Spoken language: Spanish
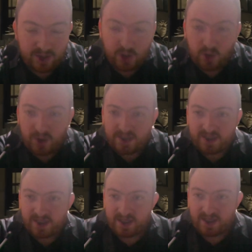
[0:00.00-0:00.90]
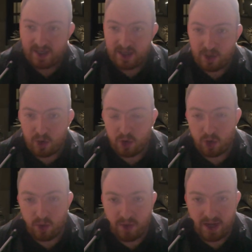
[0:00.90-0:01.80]
todo ese
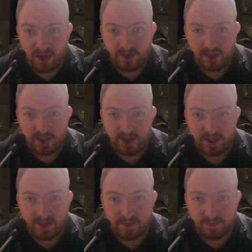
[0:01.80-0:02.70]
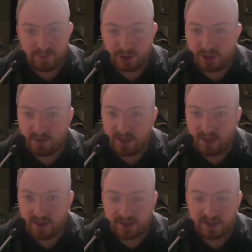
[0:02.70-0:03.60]
conglomerado de
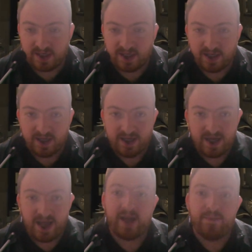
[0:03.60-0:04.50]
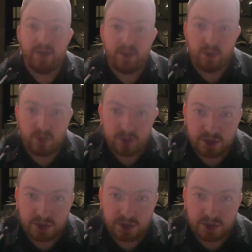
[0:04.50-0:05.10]
posibilidades que el capítulo